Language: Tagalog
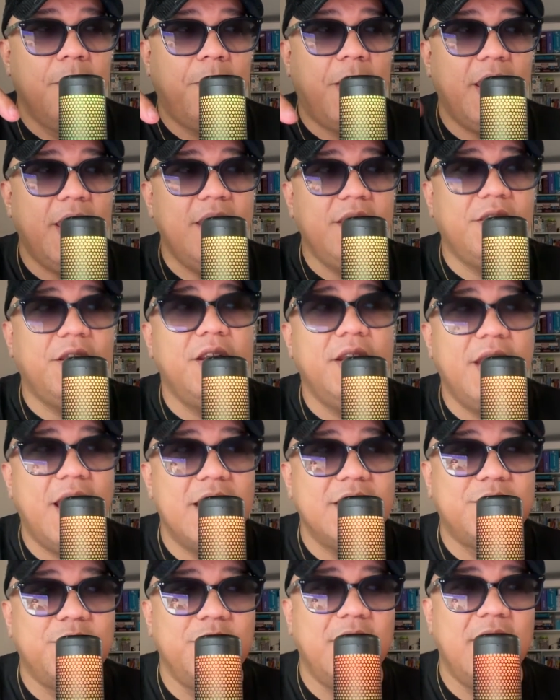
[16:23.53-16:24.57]
Pang
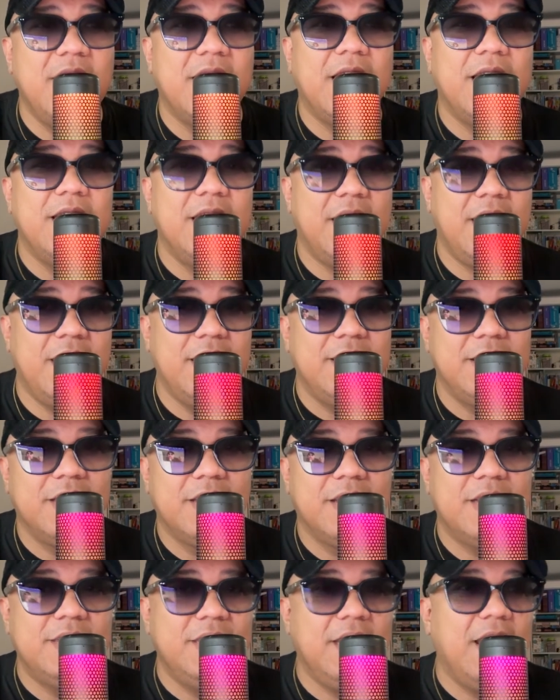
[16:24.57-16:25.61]
international ka na rin.
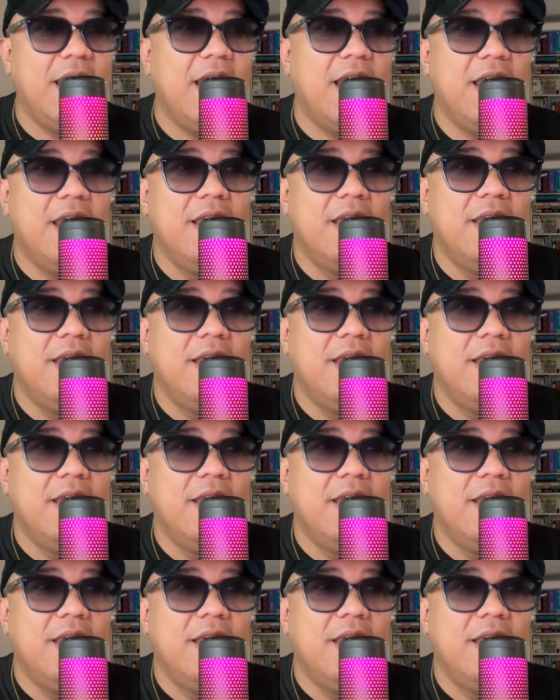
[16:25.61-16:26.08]
Kasi nga,